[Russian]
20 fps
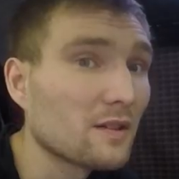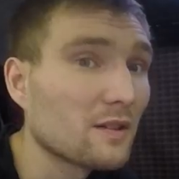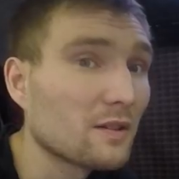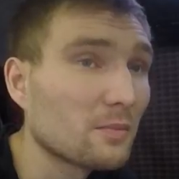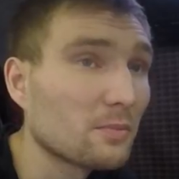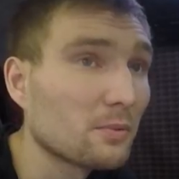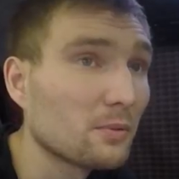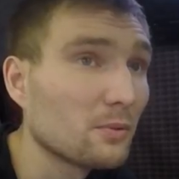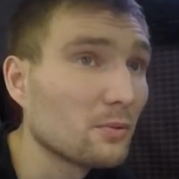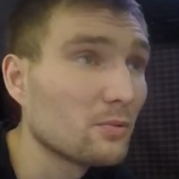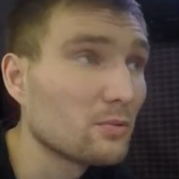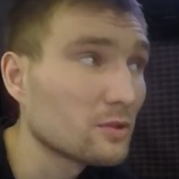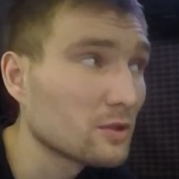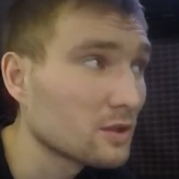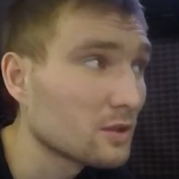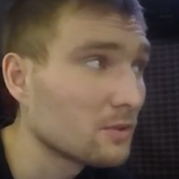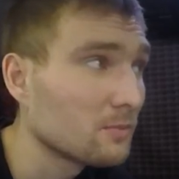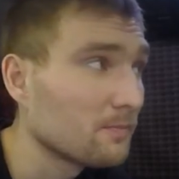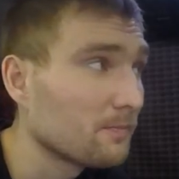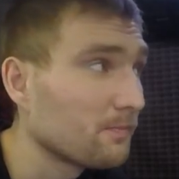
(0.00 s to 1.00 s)
зацеплю
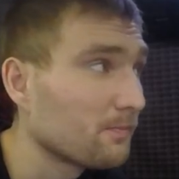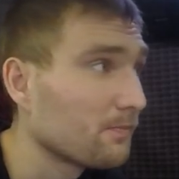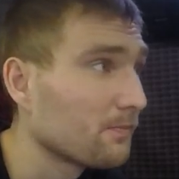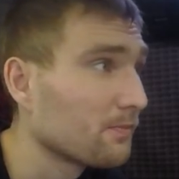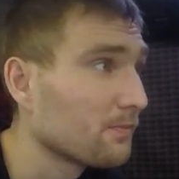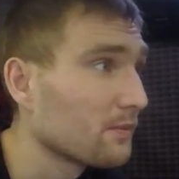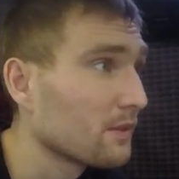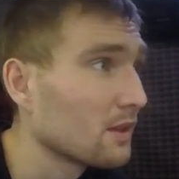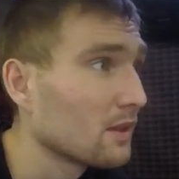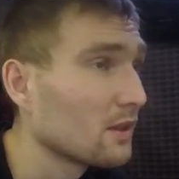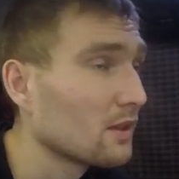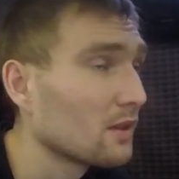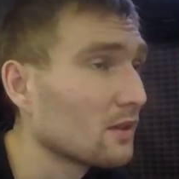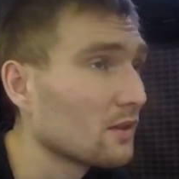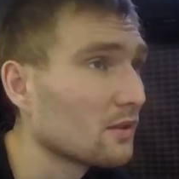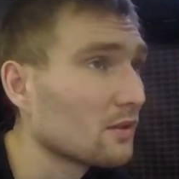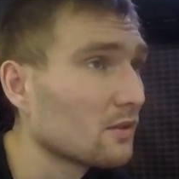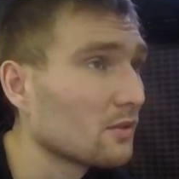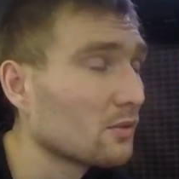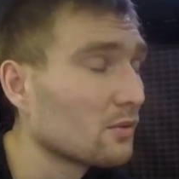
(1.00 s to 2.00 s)
уже
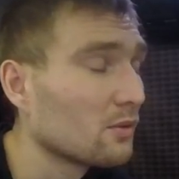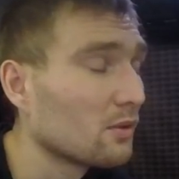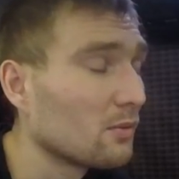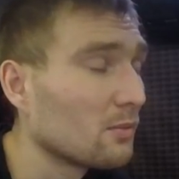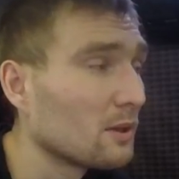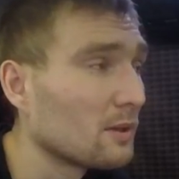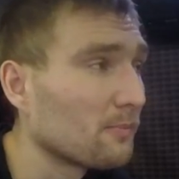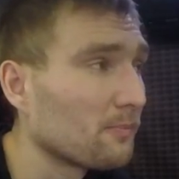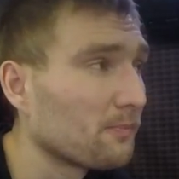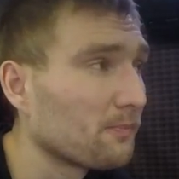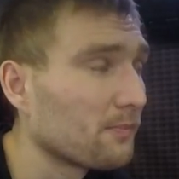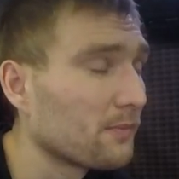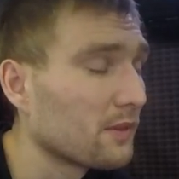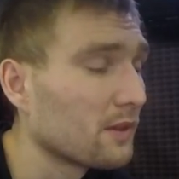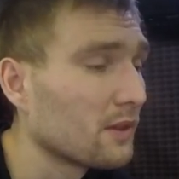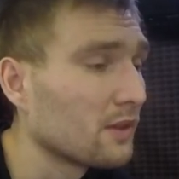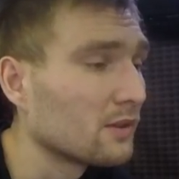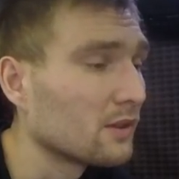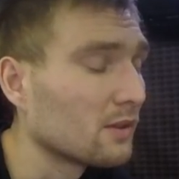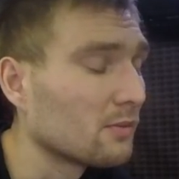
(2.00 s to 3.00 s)
дома
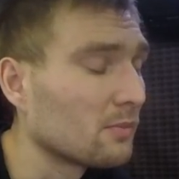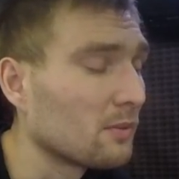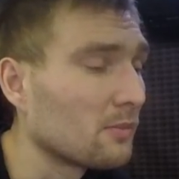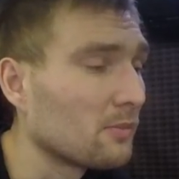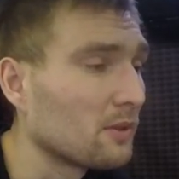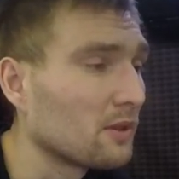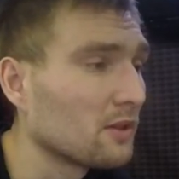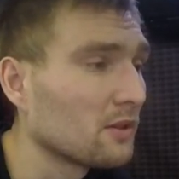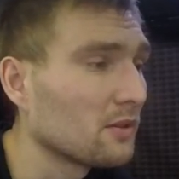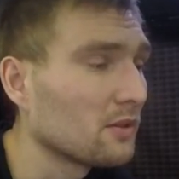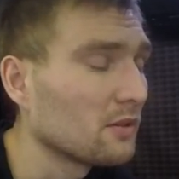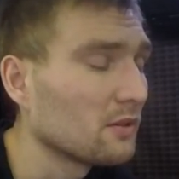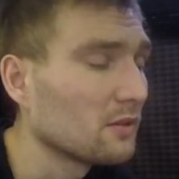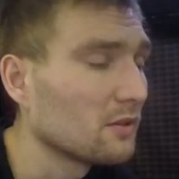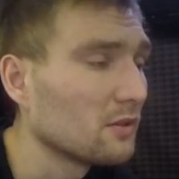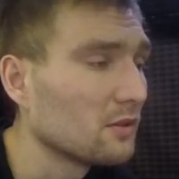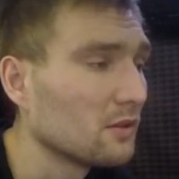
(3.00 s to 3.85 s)
этот момент.